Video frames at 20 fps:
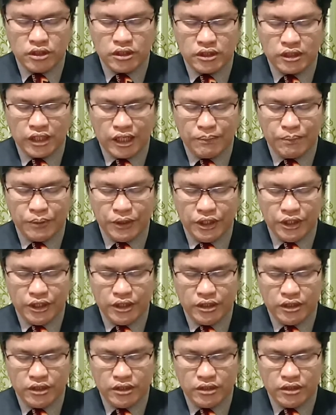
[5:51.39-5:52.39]

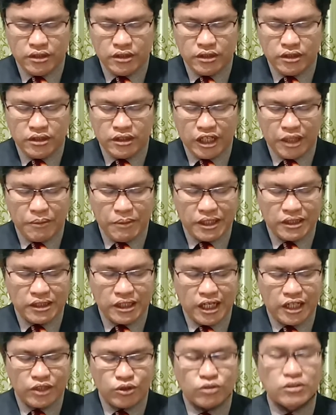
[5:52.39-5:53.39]
tapi
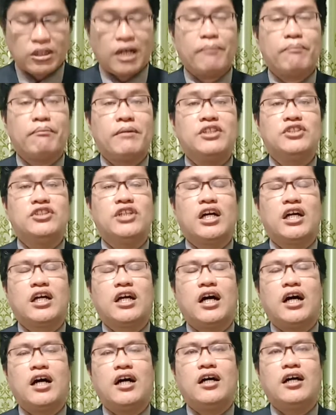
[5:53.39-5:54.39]
naibata tetap
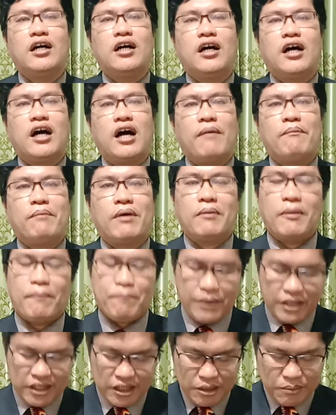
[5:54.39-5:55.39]
menjaga apa
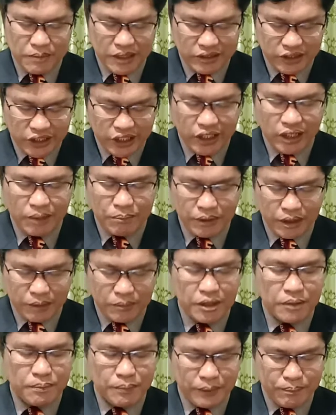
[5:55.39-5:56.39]
memperdimate
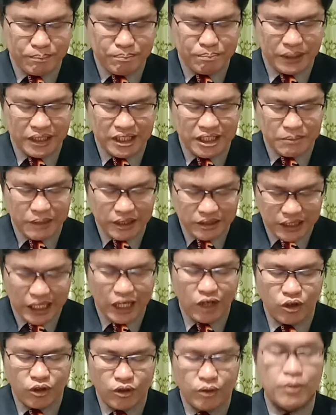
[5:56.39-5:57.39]

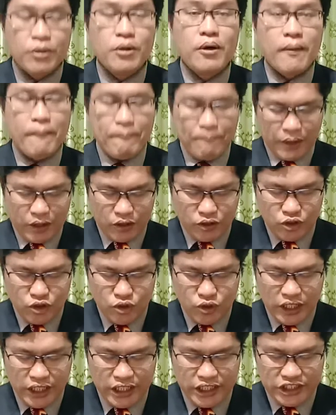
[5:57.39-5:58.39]
memperdimatahon
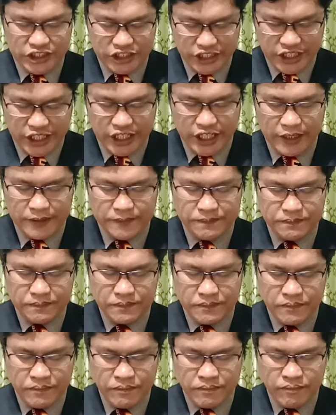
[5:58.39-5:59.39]
pergoluhan ni sedia
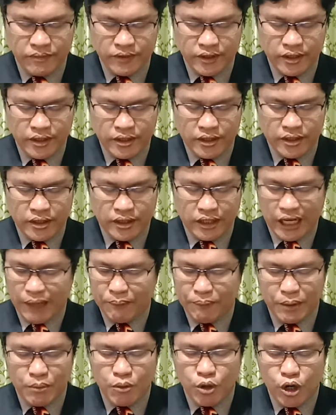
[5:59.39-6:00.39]

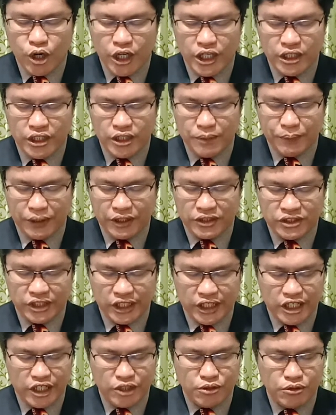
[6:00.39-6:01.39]
lapi boy
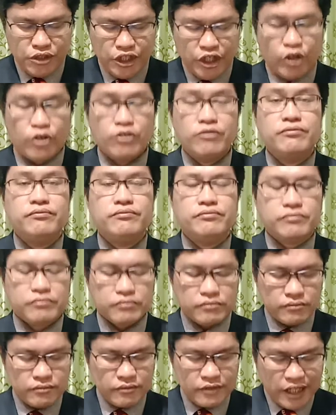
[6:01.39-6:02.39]
iparseda dunion
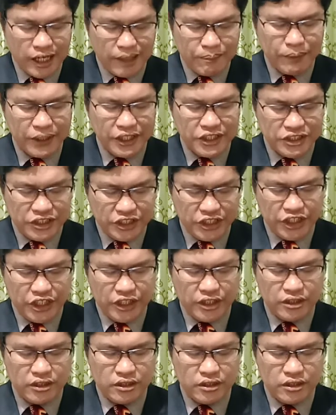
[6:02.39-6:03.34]
apa isini